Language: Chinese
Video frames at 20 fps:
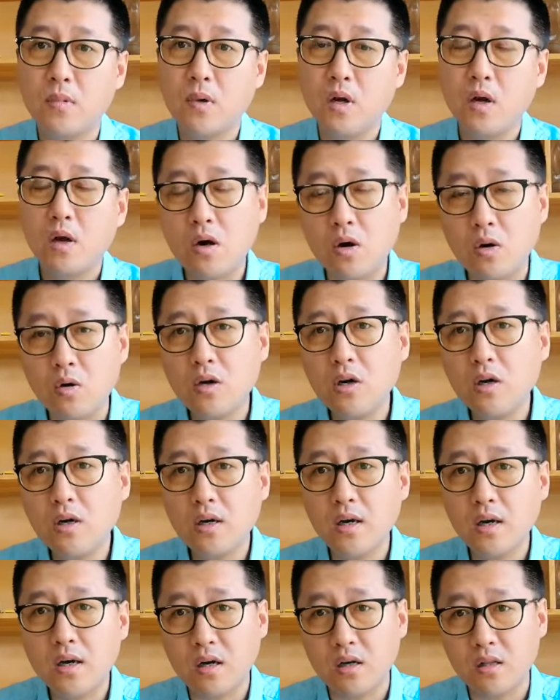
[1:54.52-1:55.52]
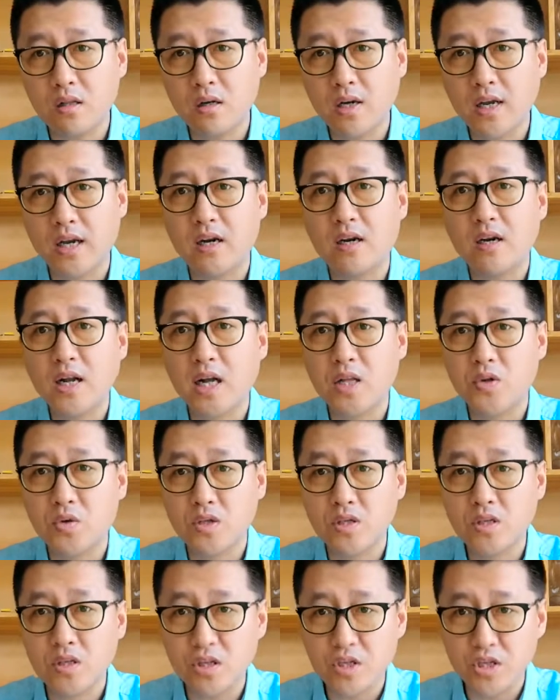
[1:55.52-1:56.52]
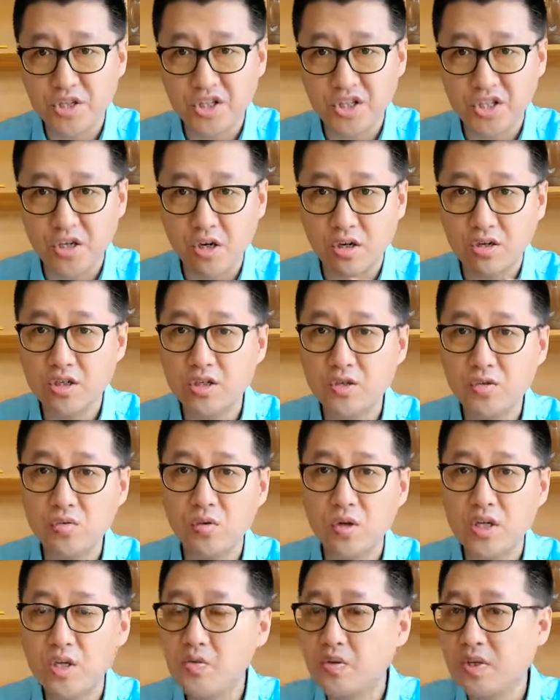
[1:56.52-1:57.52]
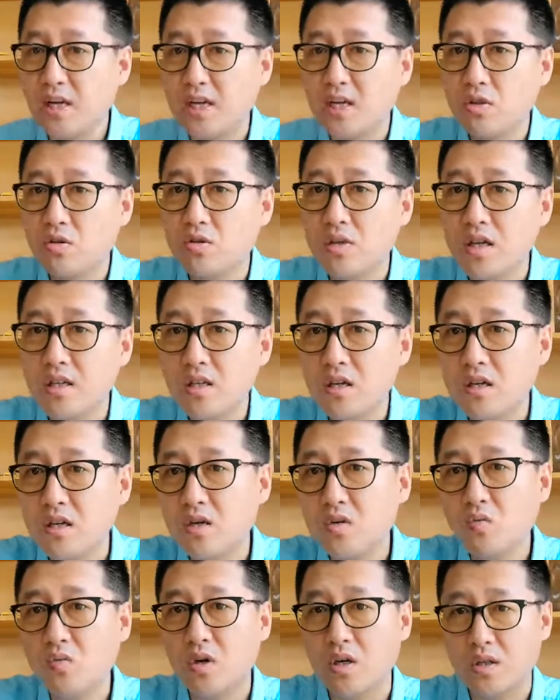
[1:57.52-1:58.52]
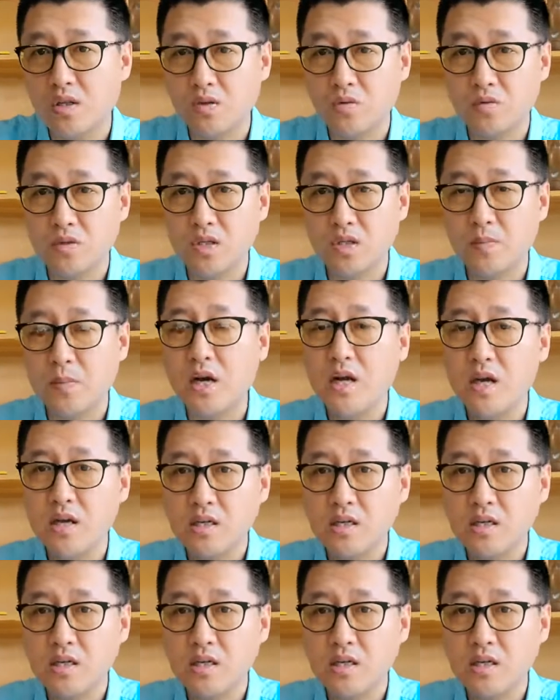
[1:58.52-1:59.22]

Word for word: 红鹤呢，可能给人感觉是以强制弱，因为大家都在听我的东西嘛，